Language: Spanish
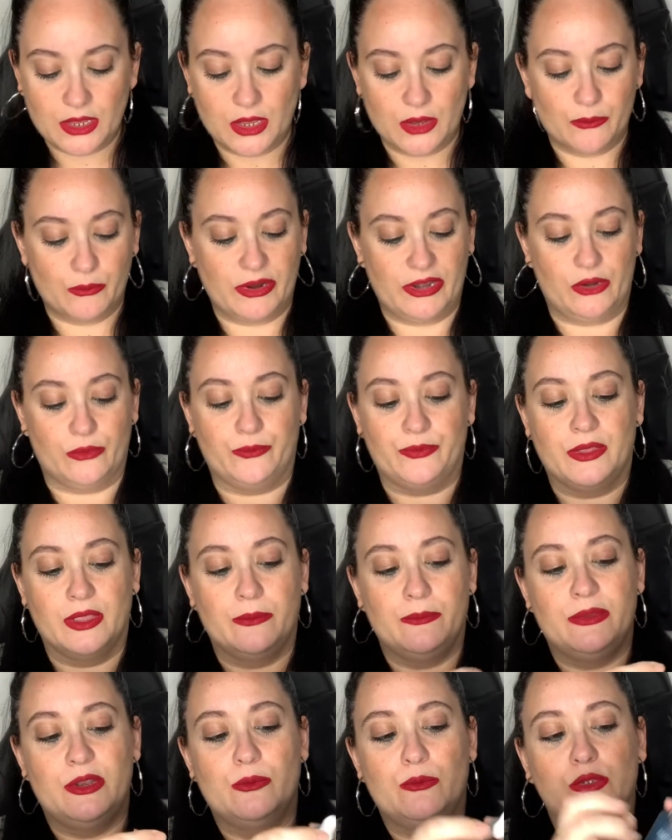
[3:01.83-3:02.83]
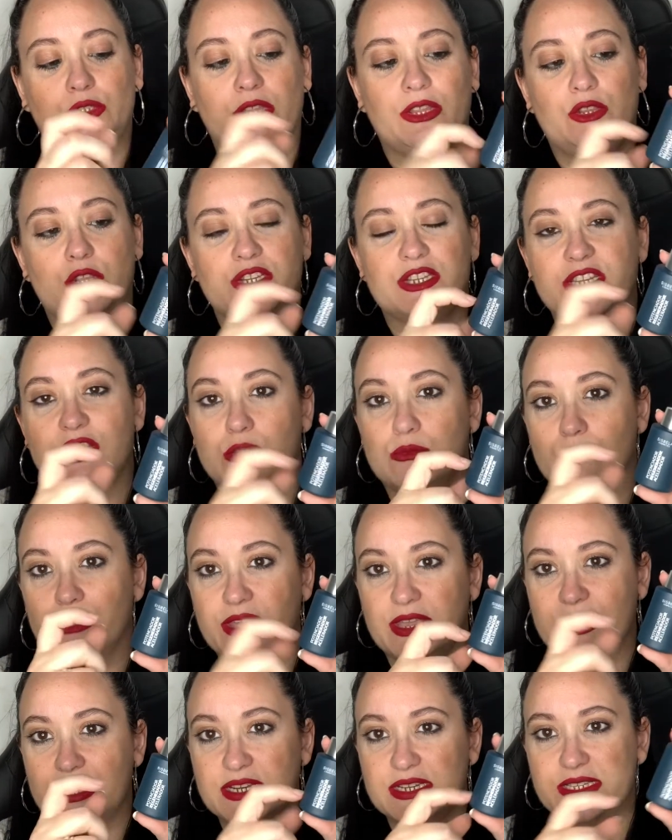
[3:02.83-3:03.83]
Bueno, viene un botecito así como de
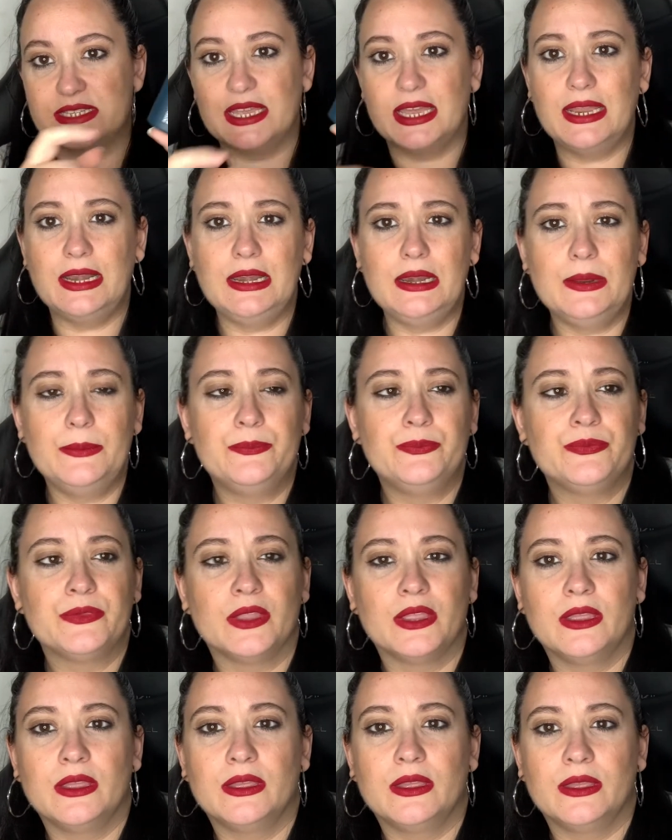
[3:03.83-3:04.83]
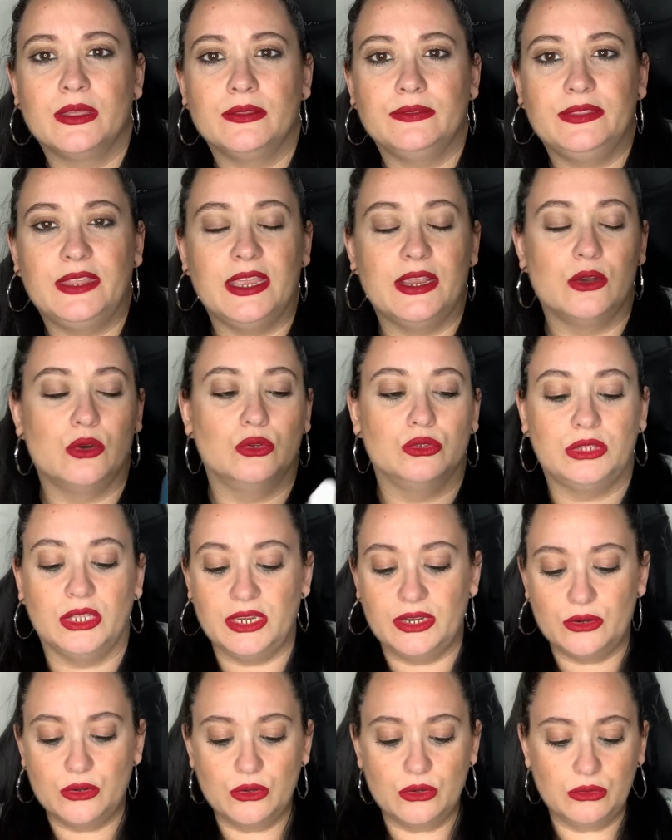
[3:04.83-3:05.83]
cristal, de
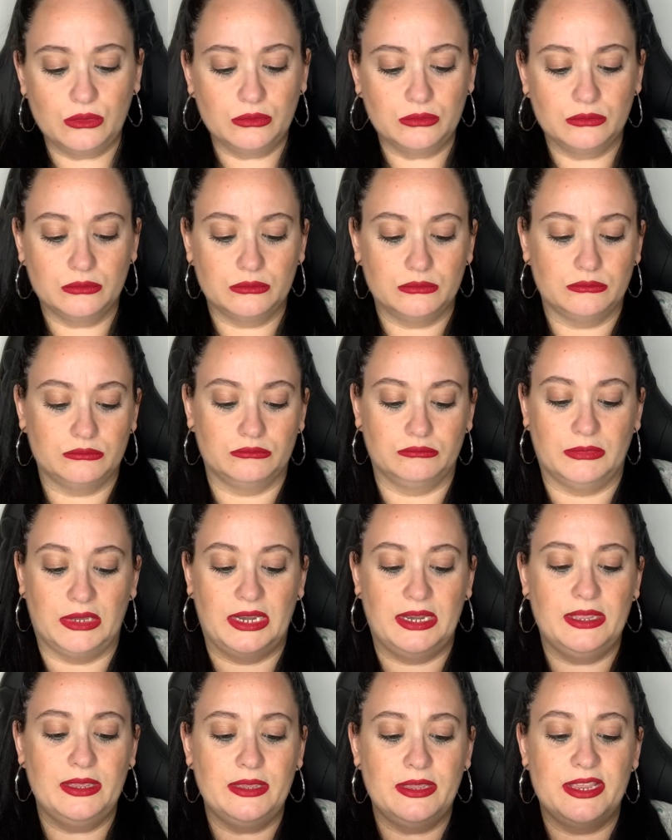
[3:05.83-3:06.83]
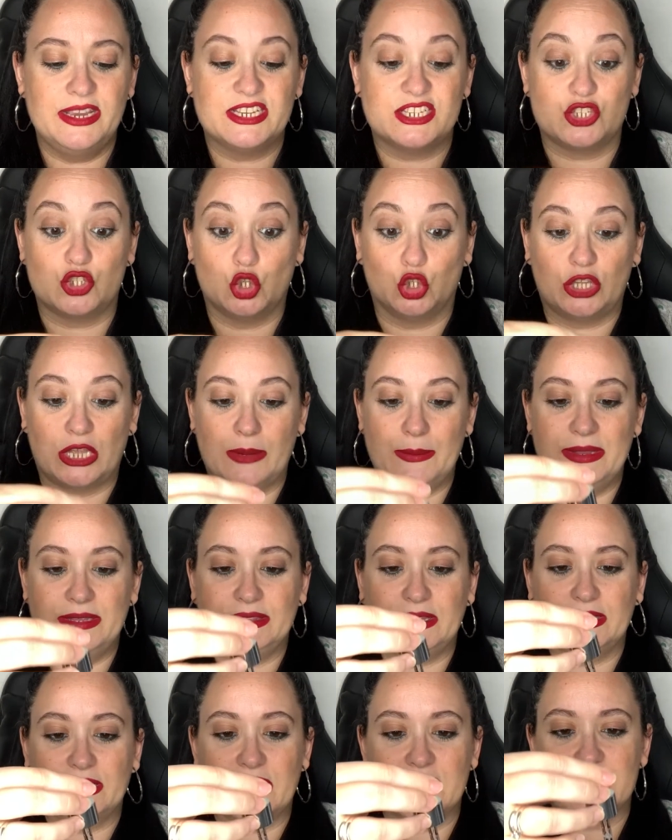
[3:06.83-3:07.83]
gotero, ¿vale? Es
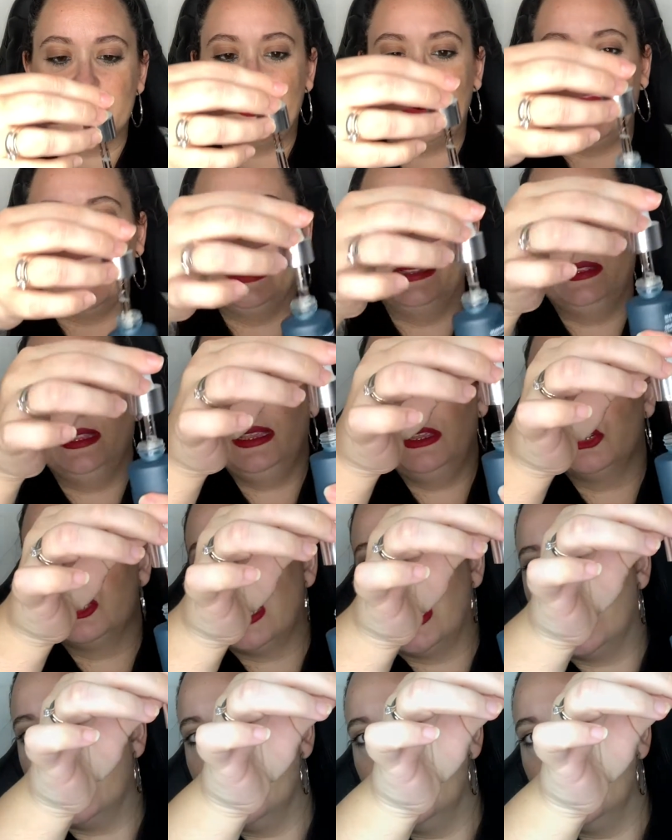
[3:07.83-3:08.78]
totalmente transparente, o sea,